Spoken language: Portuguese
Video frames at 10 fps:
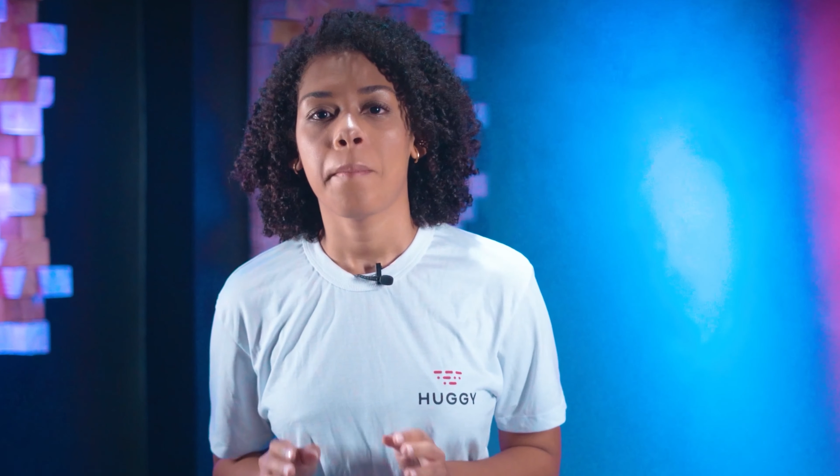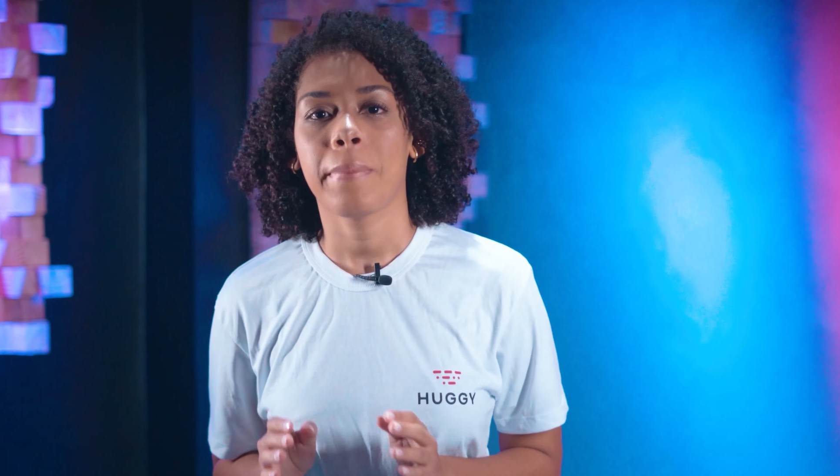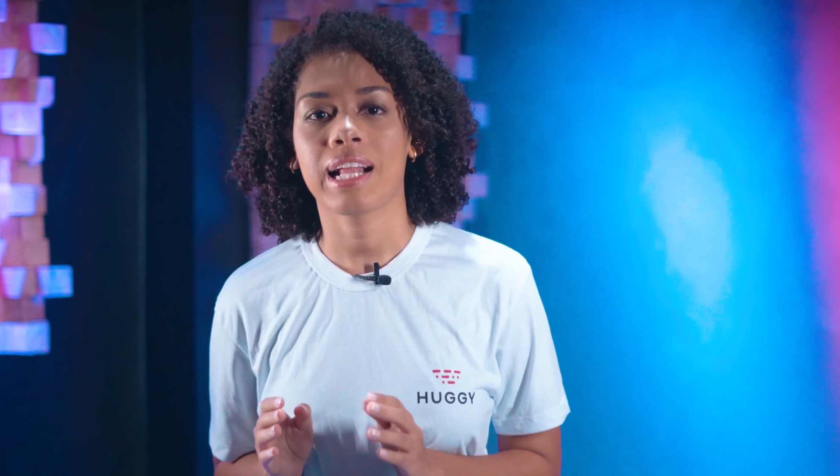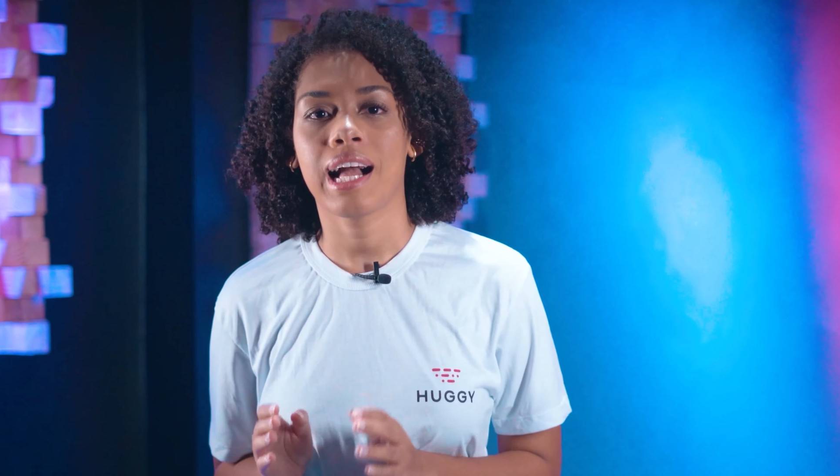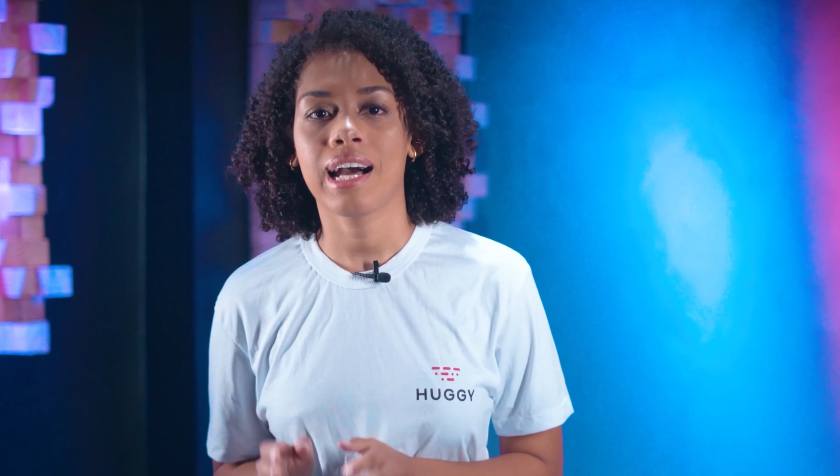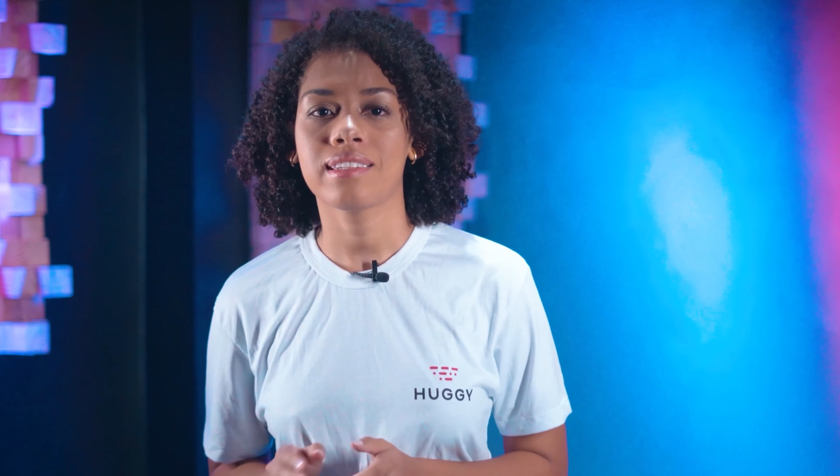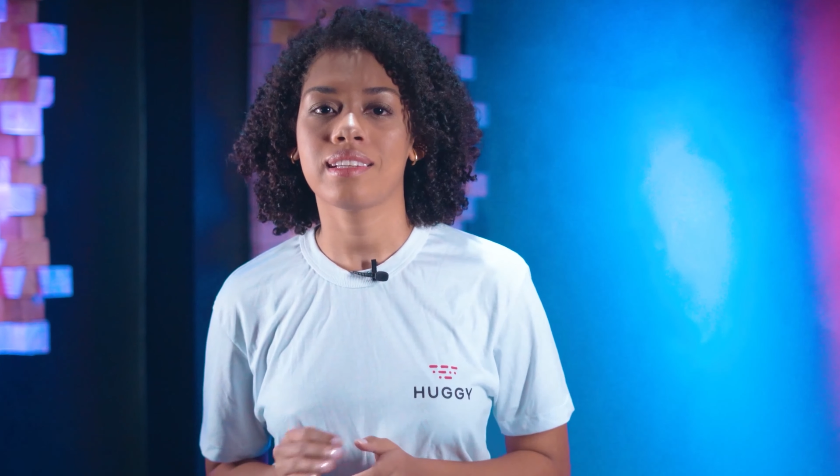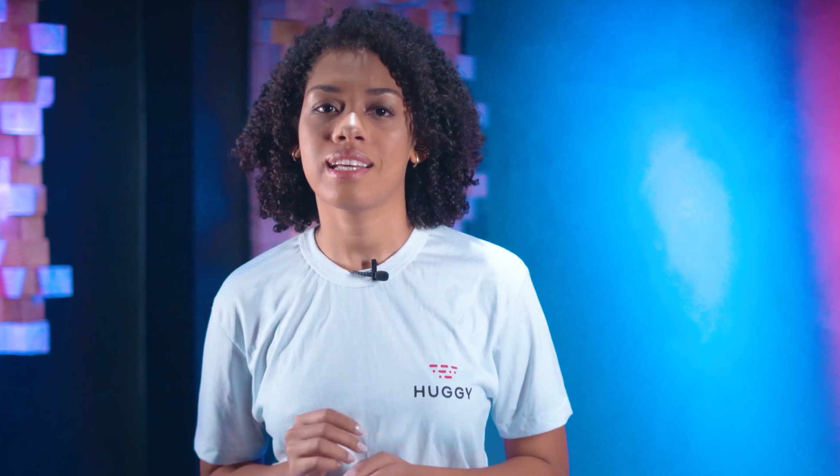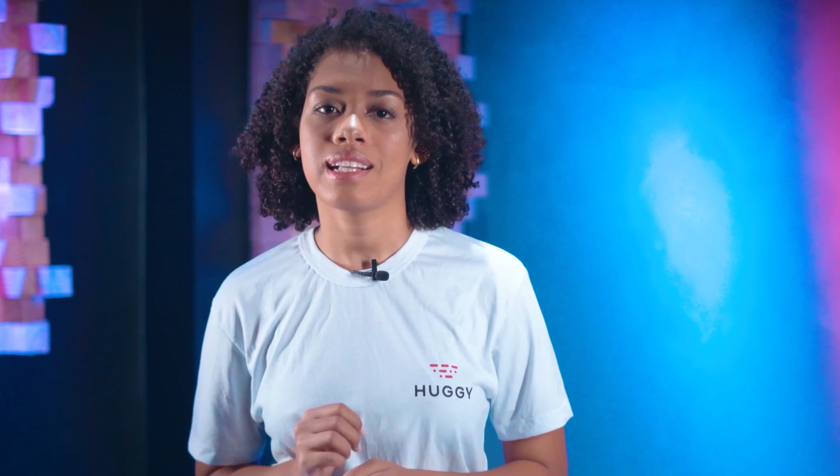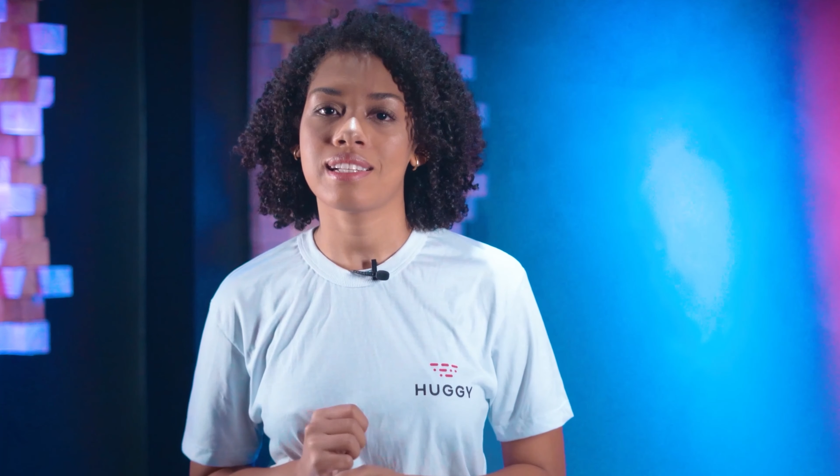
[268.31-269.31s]
para
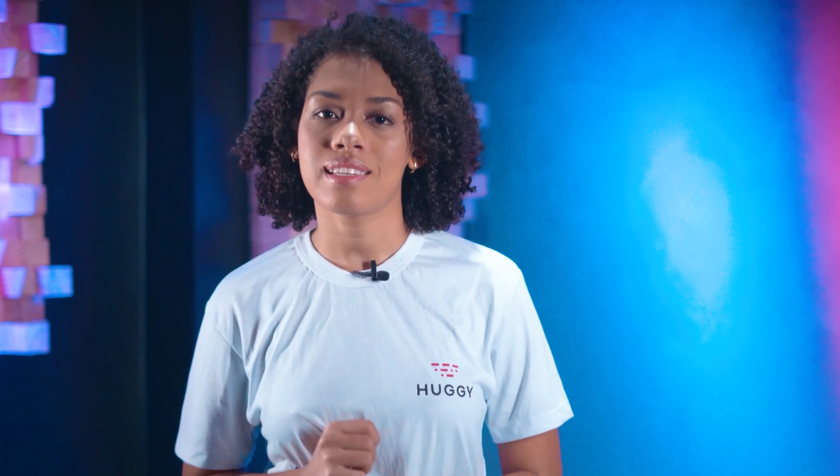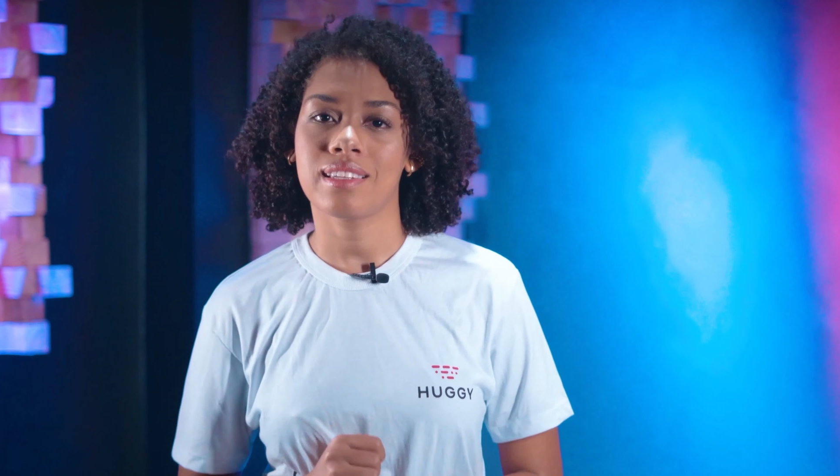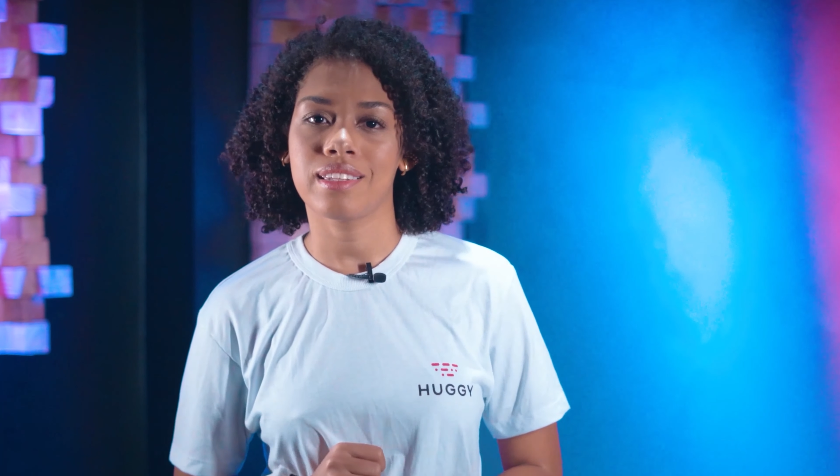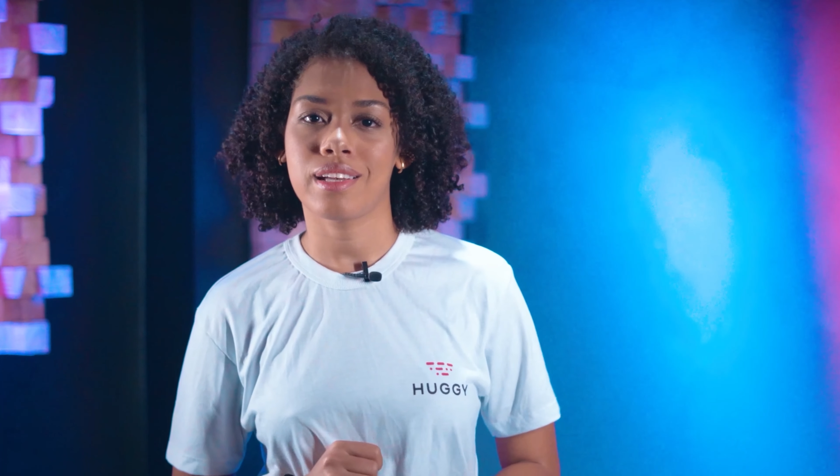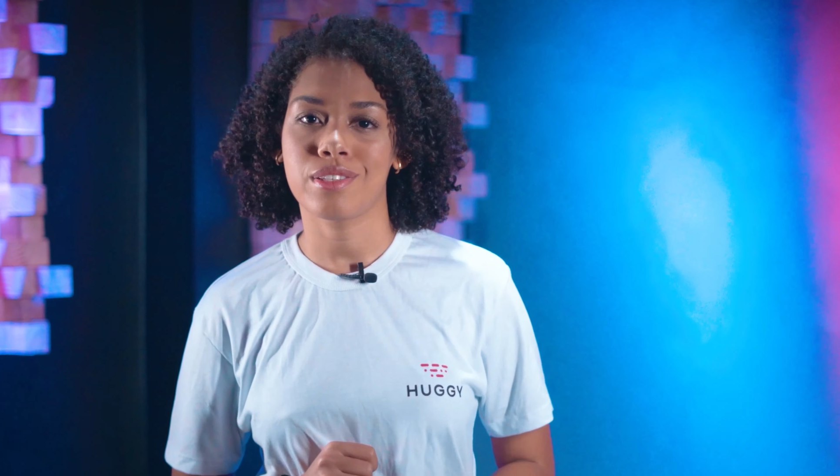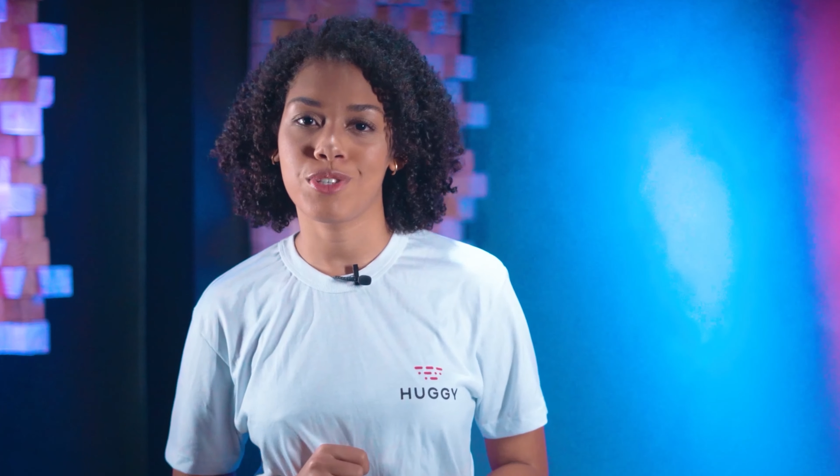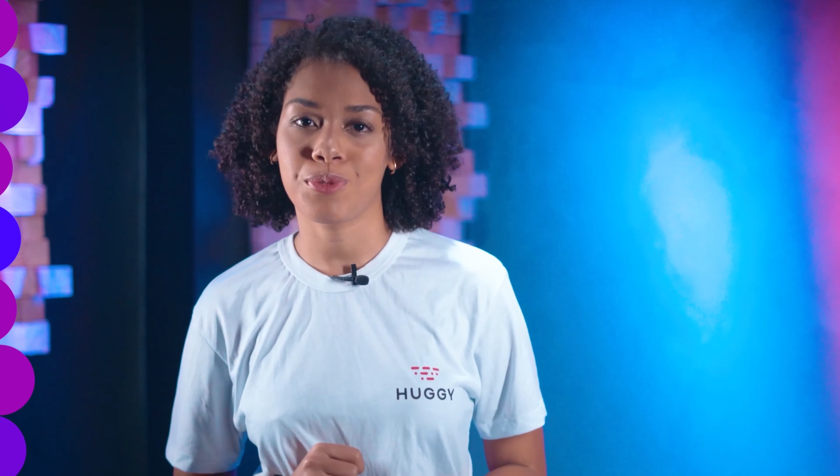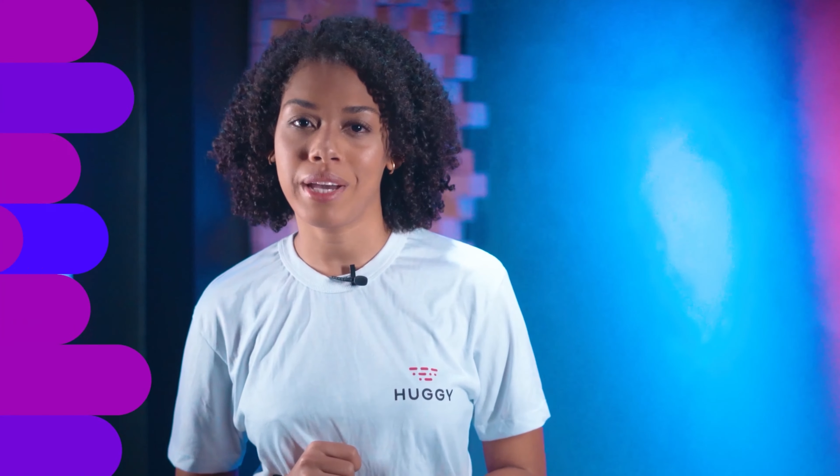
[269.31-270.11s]
atender essa tendência de